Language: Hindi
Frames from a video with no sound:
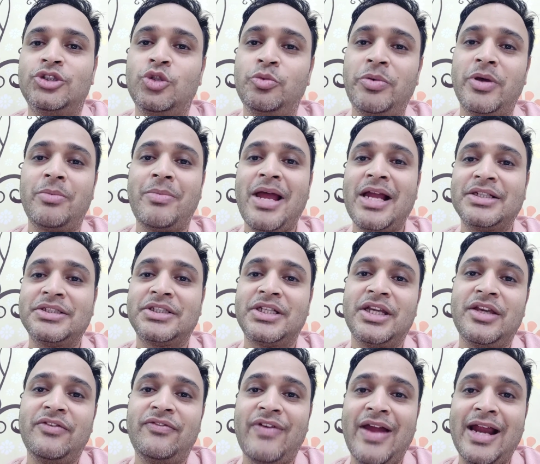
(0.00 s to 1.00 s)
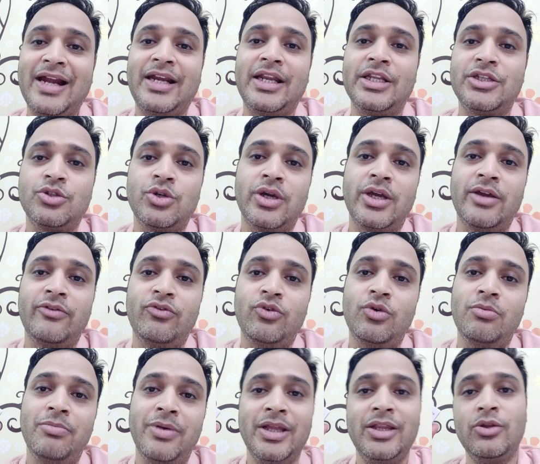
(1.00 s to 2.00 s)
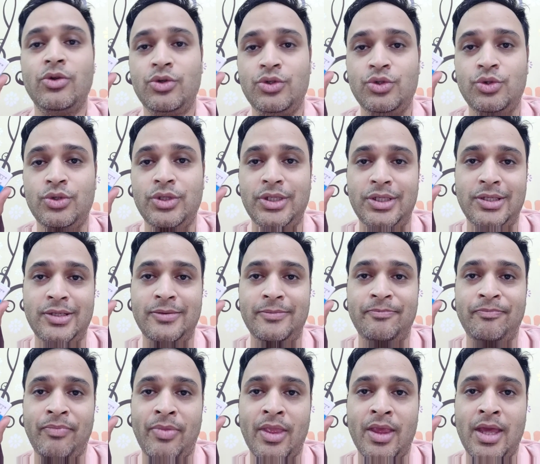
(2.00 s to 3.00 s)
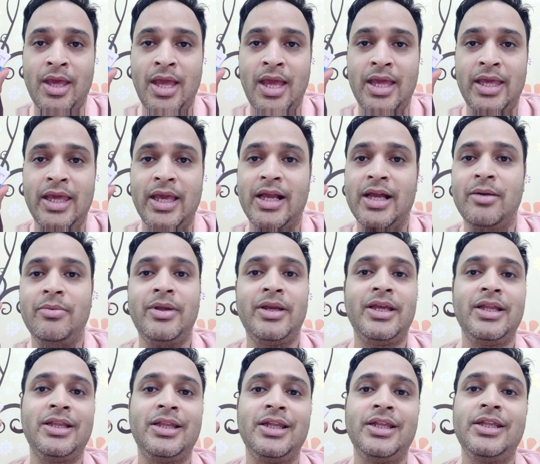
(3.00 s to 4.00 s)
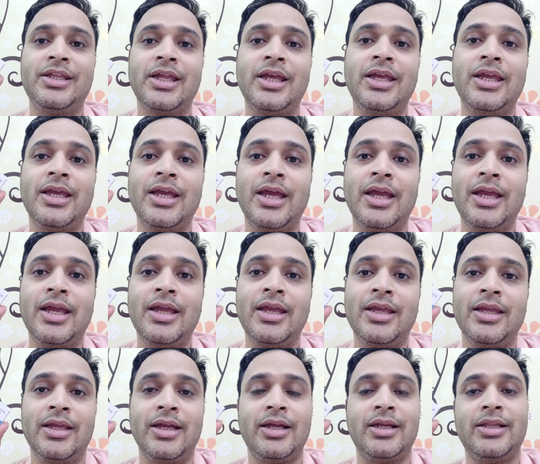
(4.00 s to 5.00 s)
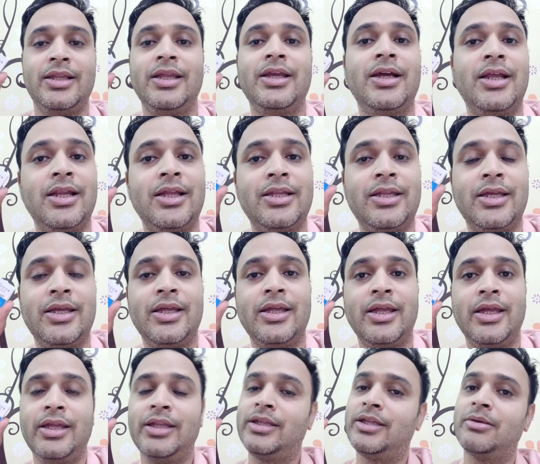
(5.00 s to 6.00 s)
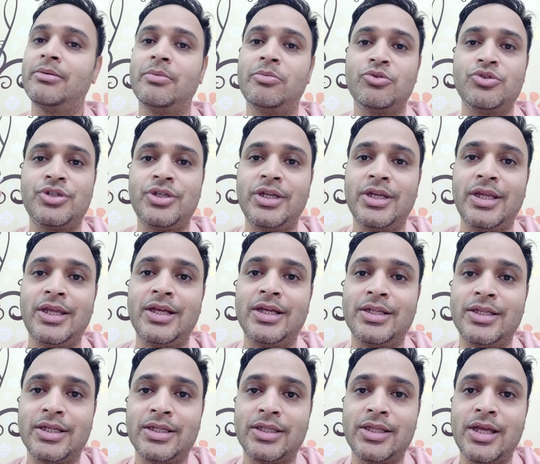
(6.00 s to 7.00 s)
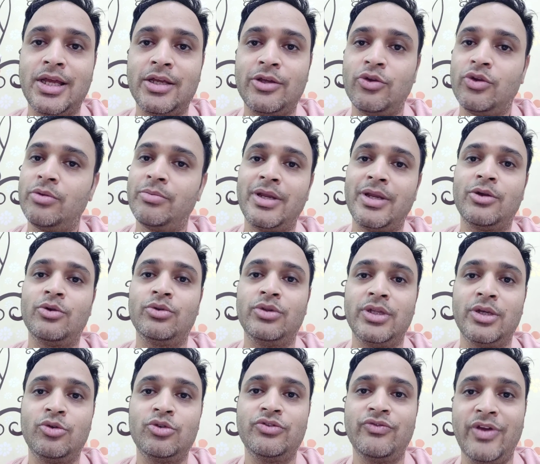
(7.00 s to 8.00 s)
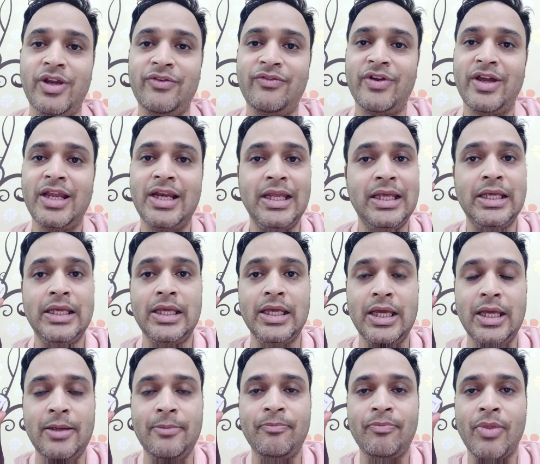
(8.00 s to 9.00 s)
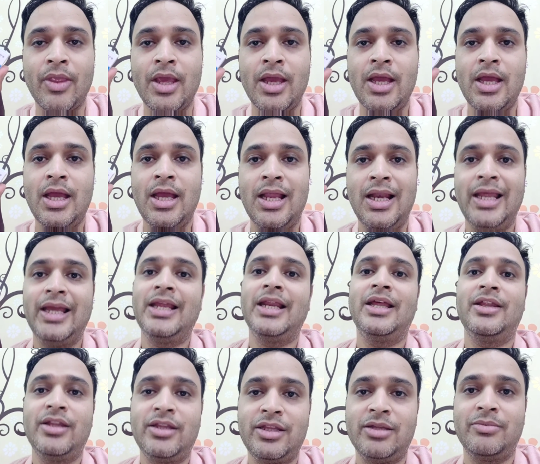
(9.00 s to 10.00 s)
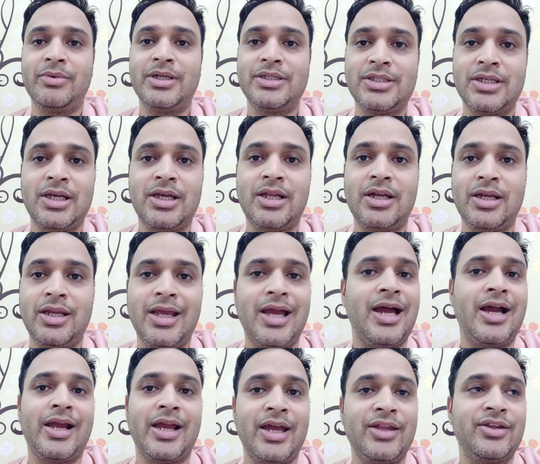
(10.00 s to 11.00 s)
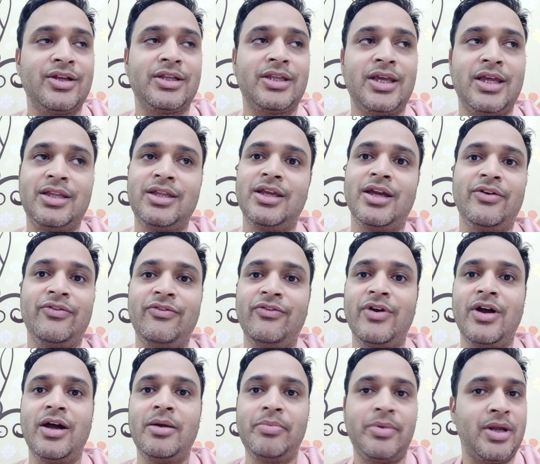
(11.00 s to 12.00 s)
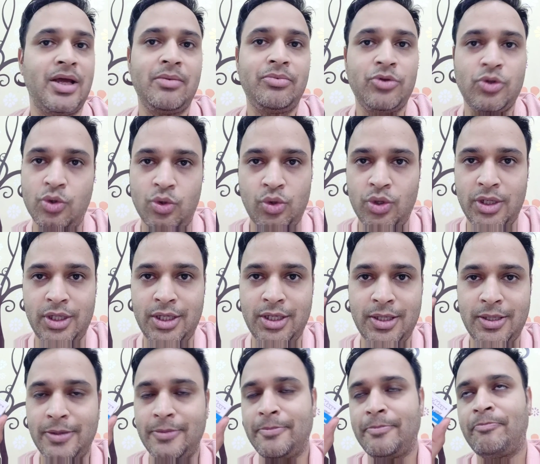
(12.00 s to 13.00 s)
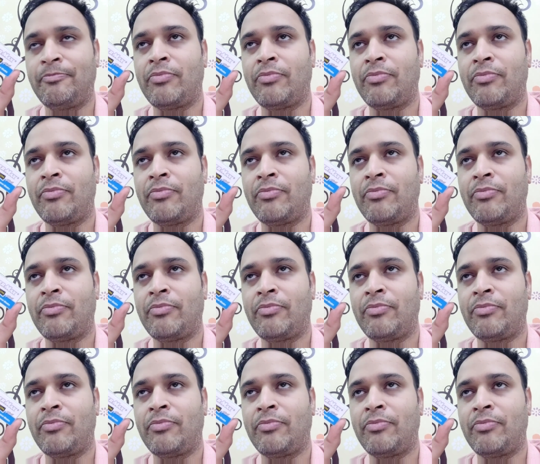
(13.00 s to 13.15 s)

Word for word: सुपरमैक्स की फैक्ट्री जो है वो बंद हो चुकी है ये खबर कितनी सही है या कितनी गलत है इसकी मैं पुष्टि नहीं कर सकता क्योंकि मैंने खुद ने कुछ वेरीफाई नहीं किया है लेकिन ऐसे समाचार या कह सकते हैं ऐसी अफवाह प्राप्त हो रही है